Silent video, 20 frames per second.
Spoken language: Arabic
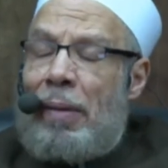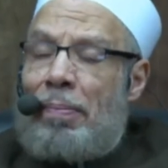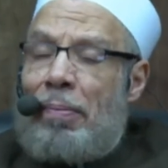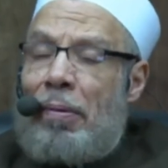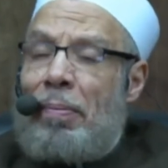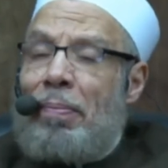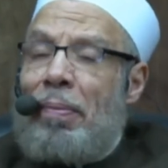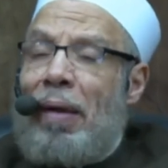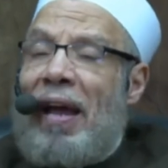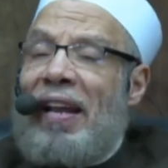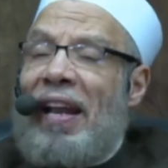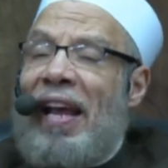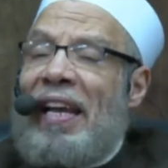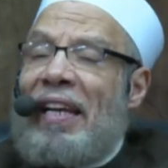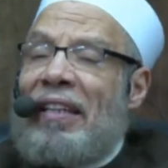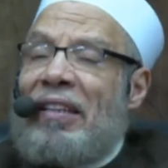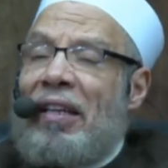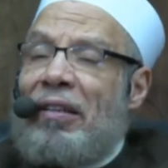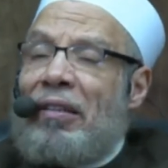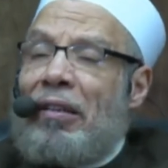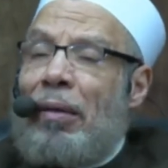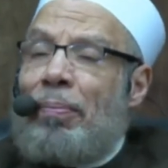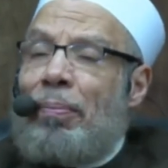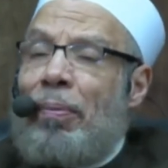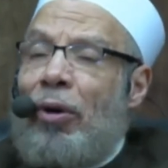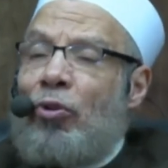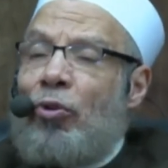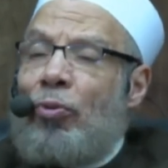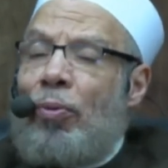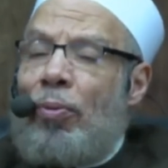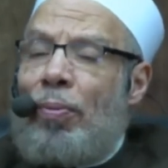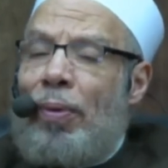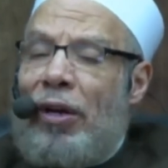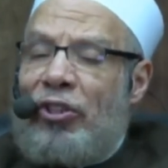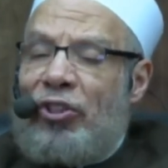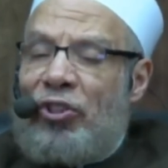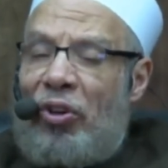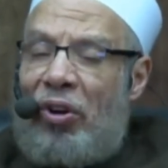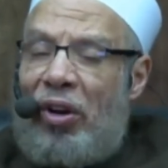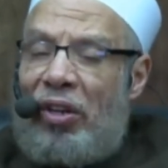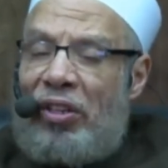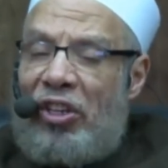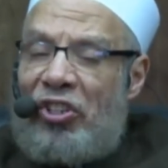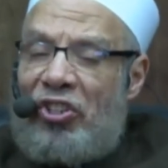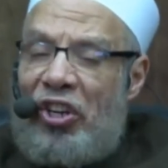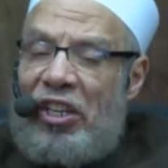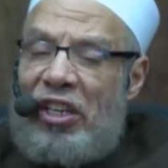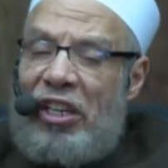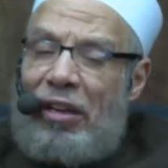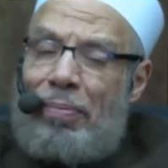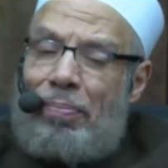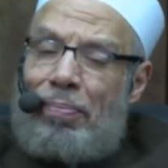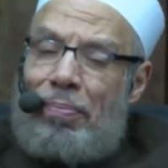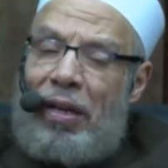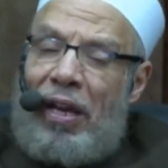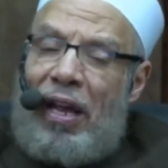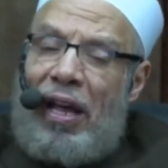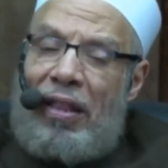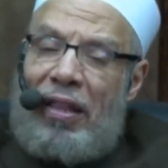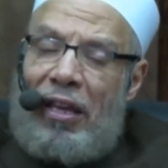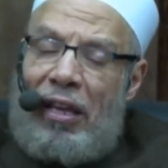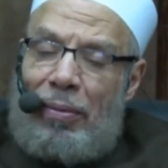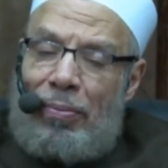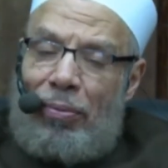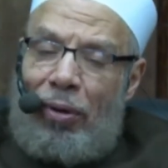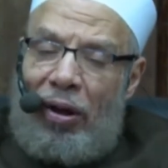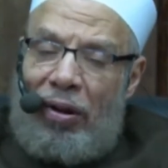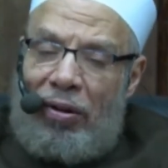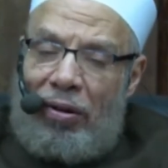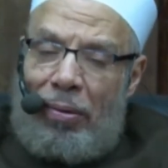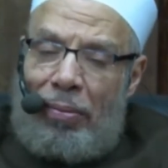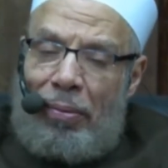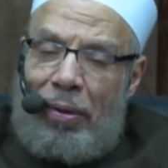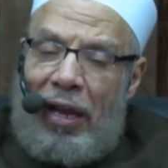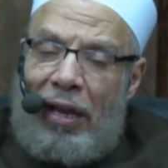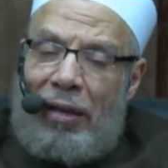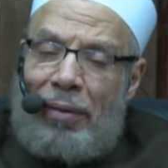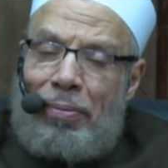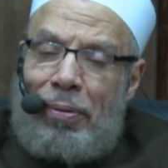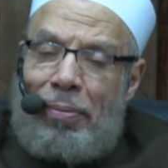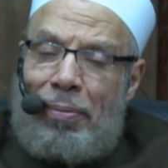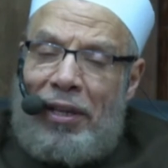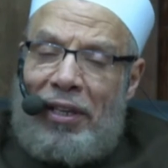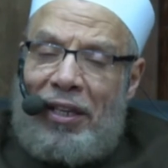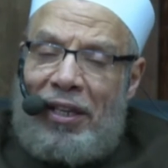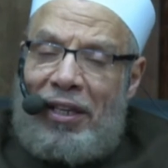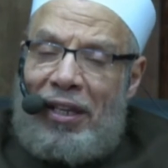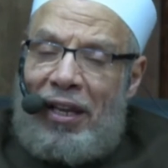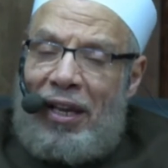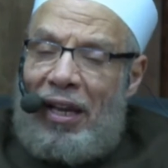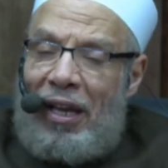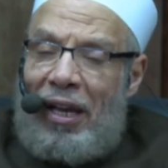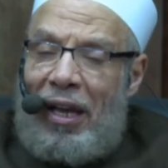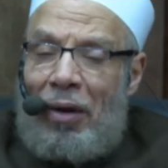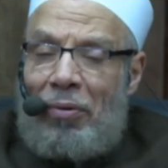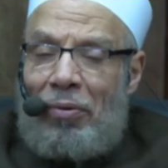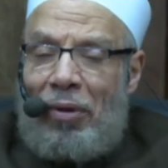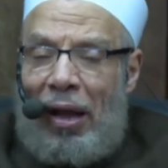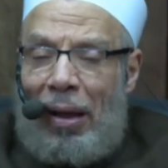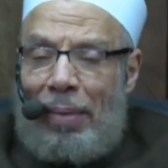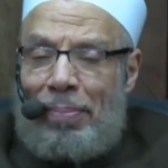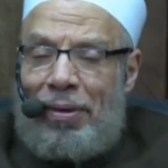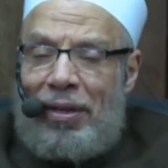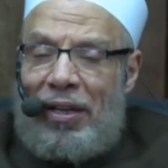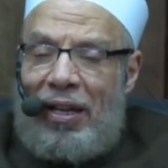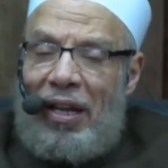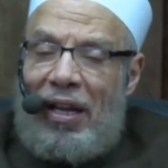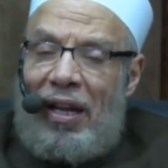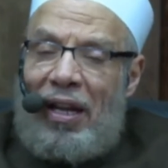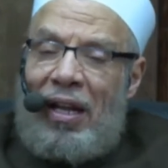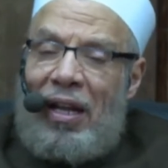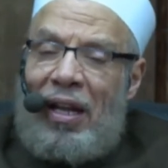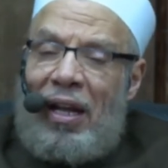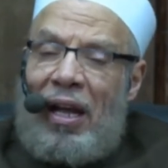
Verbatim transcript: مما لا يتضمن مباشرة شيء من هذه المحرمات ببيعها أو حملها